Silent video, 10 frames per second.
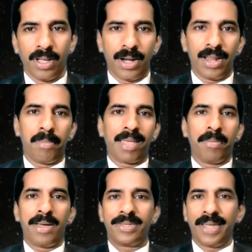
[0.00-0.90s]
అంటే
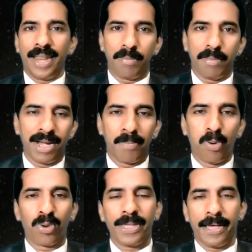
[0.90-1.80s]
మహిమా శరీరం అంటే
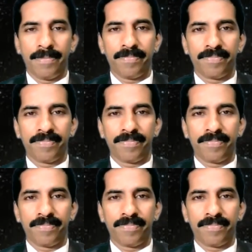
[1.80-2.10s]
పూర్తిగా